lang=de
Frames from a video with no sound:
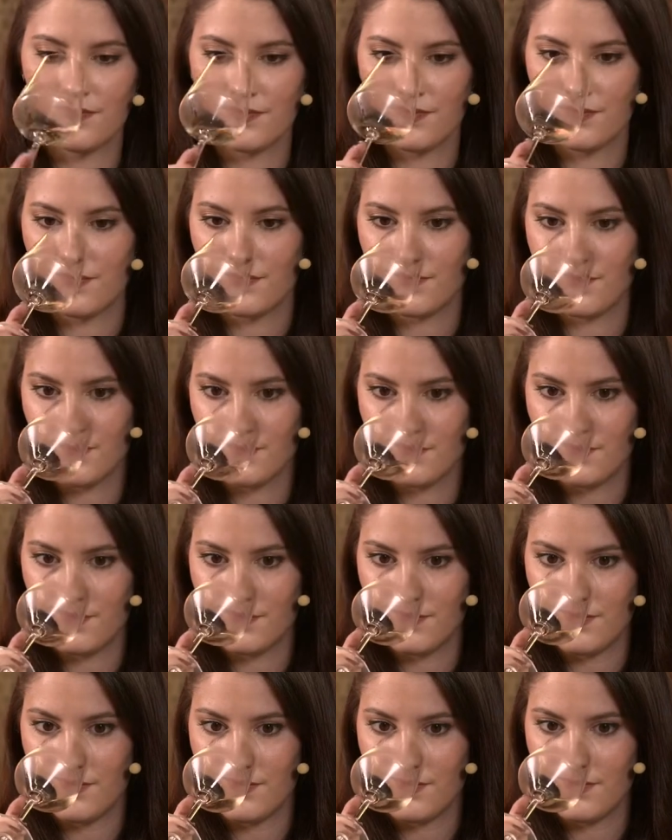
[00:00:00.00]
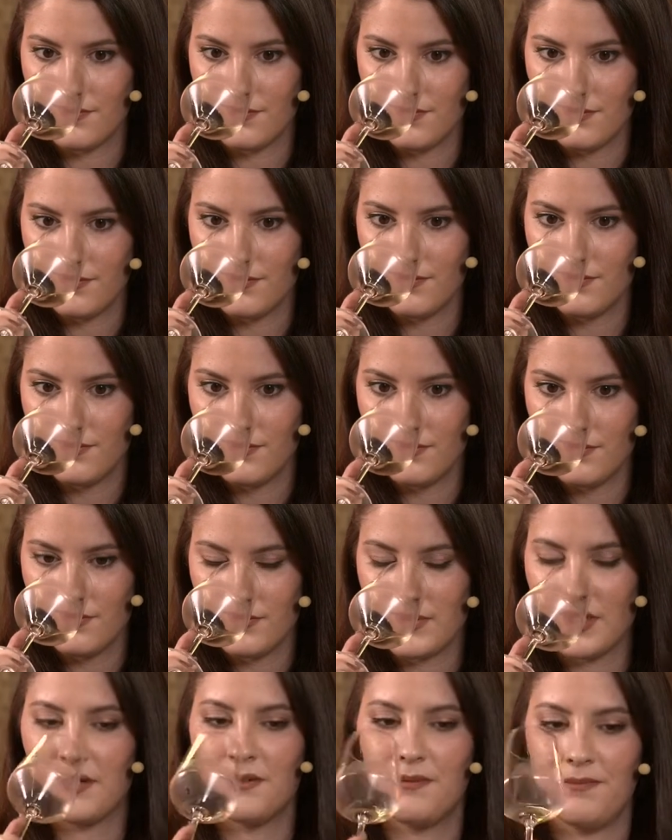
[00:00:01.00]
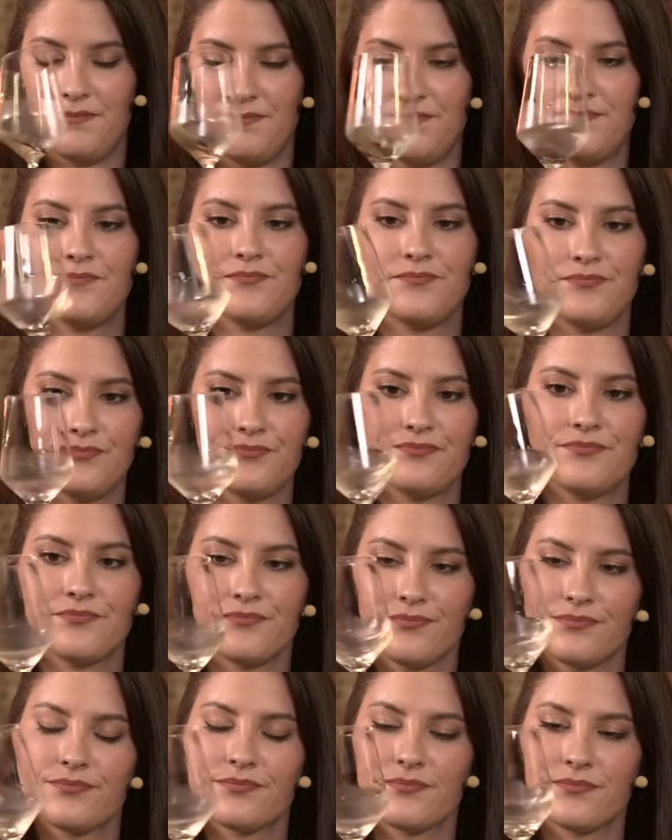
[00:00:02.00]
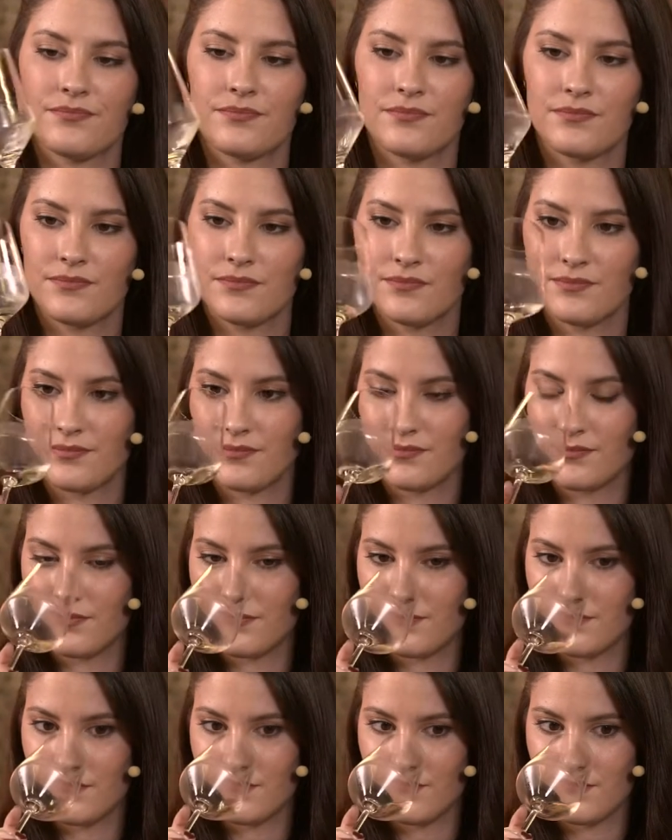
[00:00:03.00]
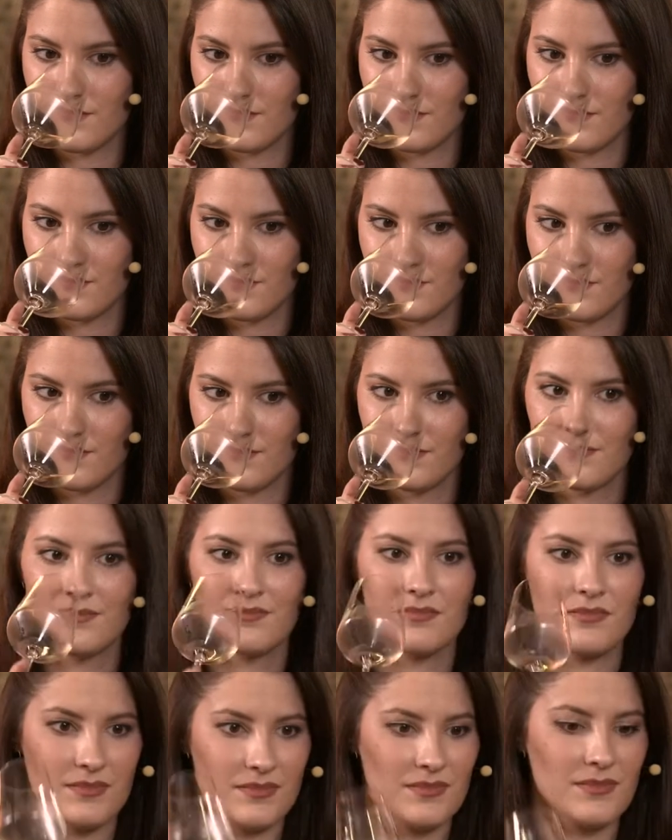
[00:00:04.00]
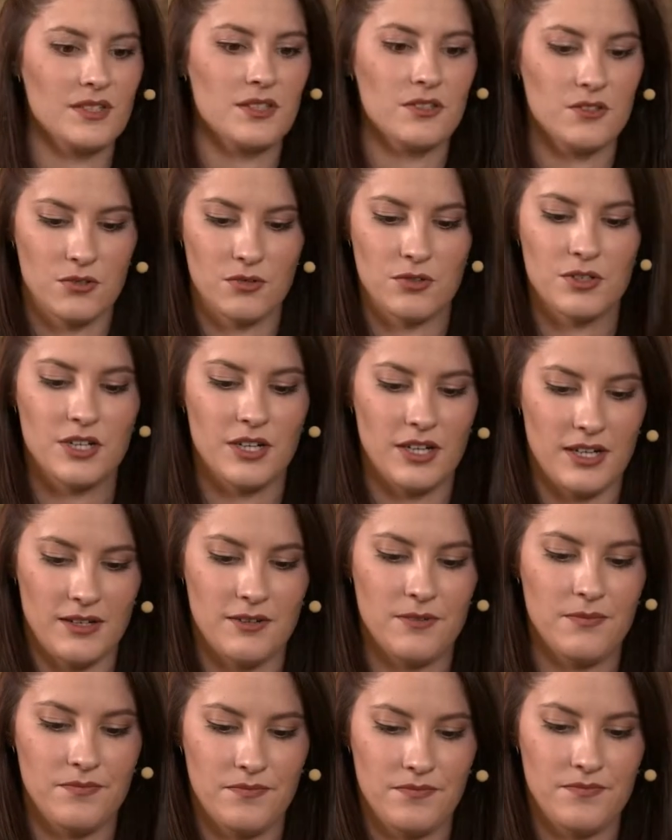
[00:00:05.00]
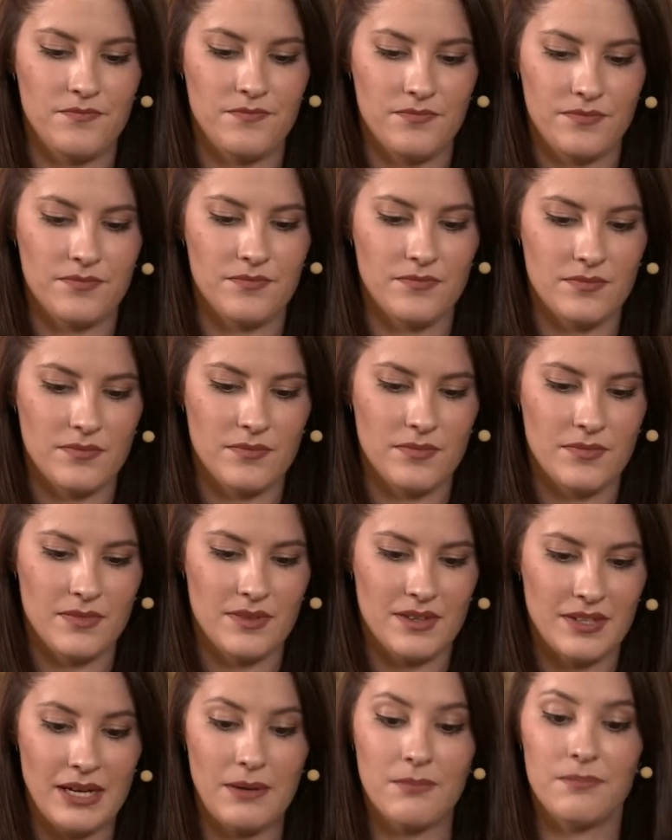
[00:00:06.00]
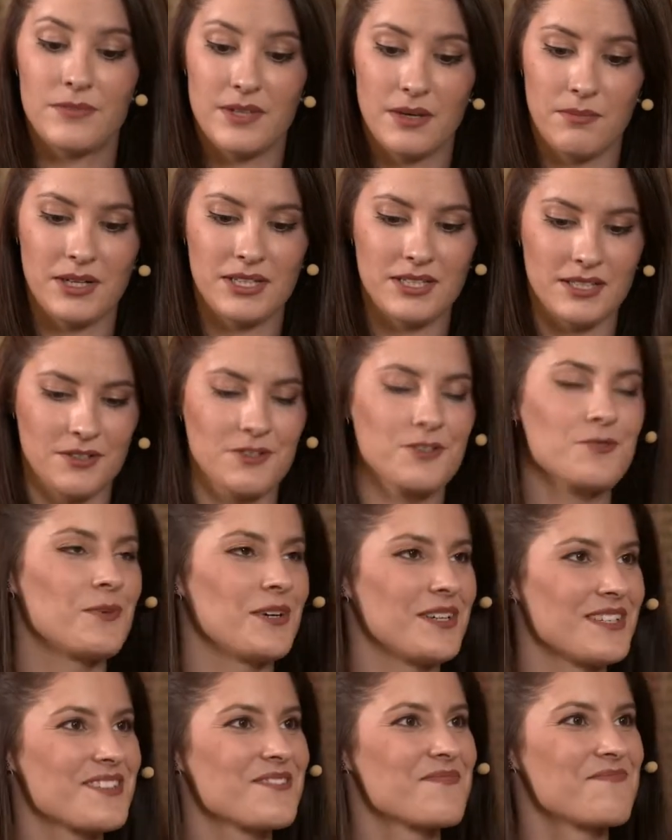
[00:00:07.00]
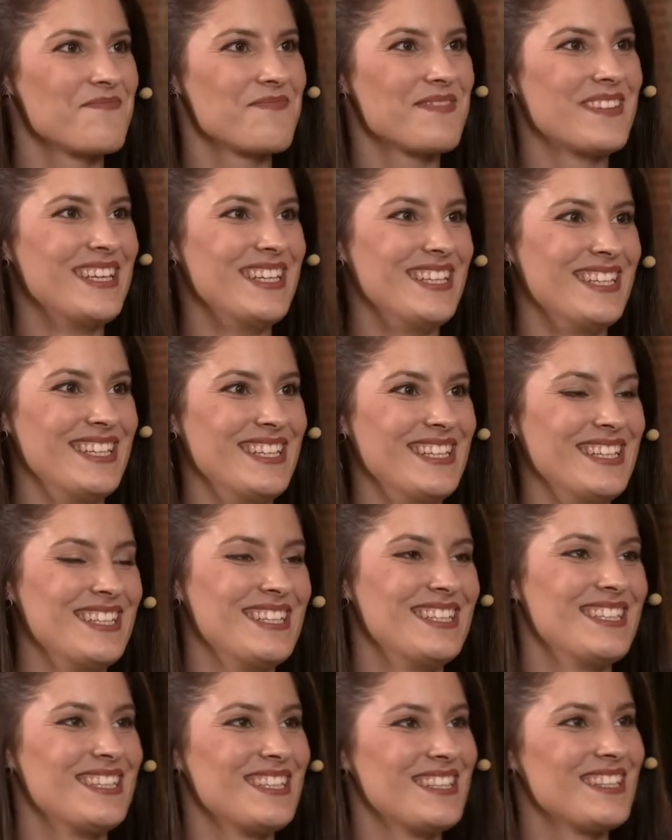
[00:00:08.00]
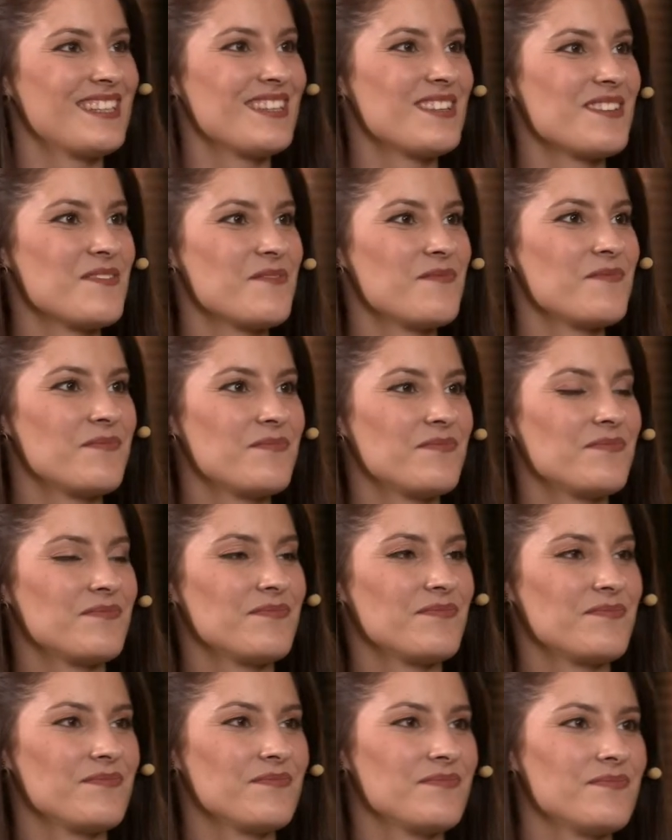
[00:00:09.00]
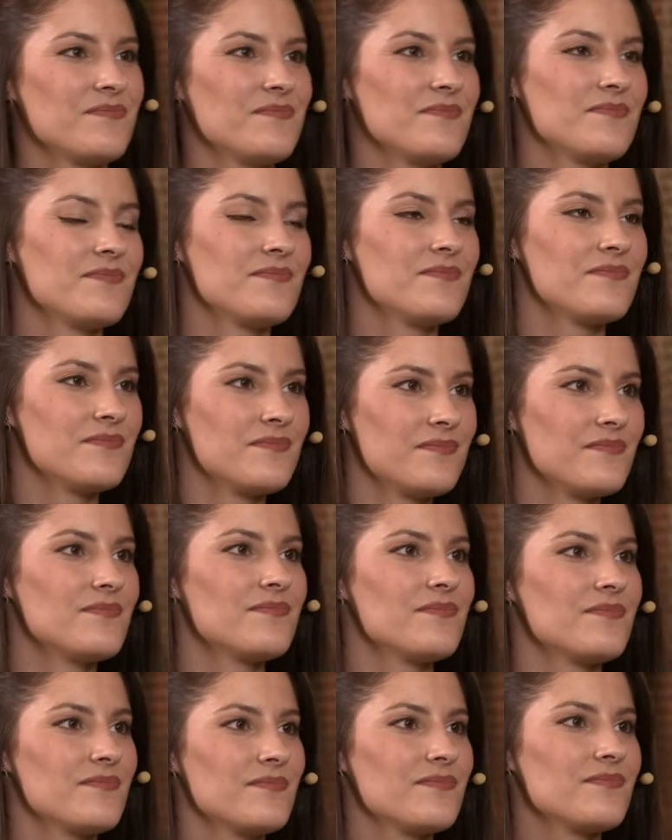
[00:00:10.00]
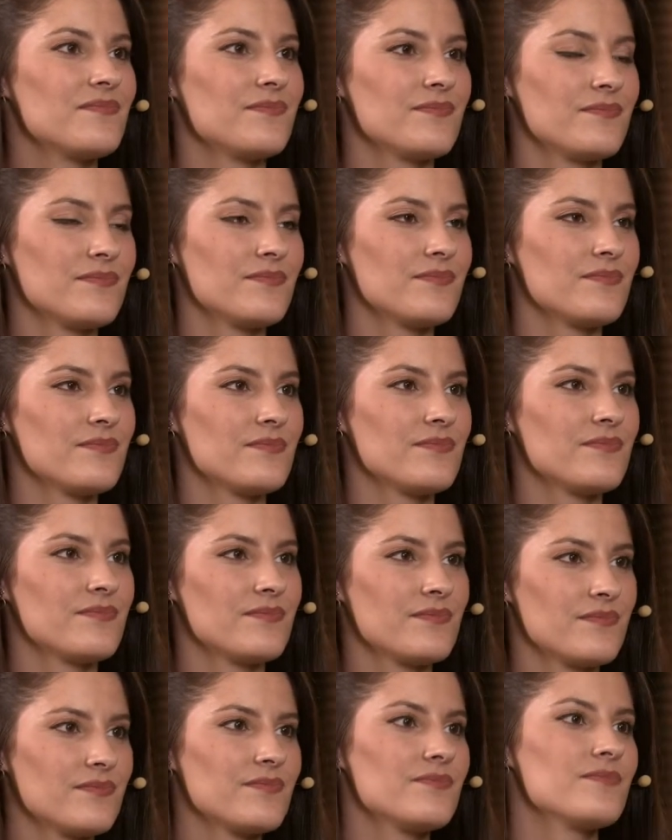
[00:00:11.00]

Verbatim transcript: grüne Noten noch dabei. Und ja. ähm, ist einfach ein unheimlich dichter, komplexer Wein Total. und ich finde, äh, macht unheimlich Spaß. Ja, der macht echt und Spaß. hat nicht so eine, wie ich auch finde, wie ähm, was, was typisch auch an der, äh, an der Pfalz